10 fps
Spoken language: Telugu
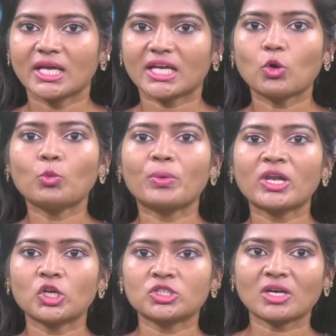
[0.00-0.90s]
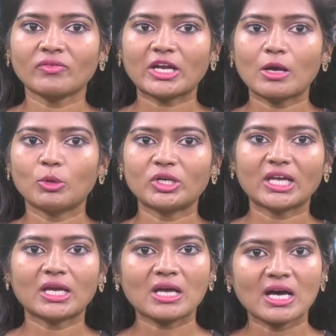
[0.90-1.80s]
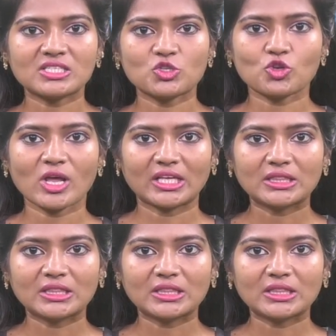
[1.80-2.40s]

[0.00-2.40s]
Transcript: ఇక ఉప్పల్ నియోజకవర్గంలో టికెట్ ఆశించిన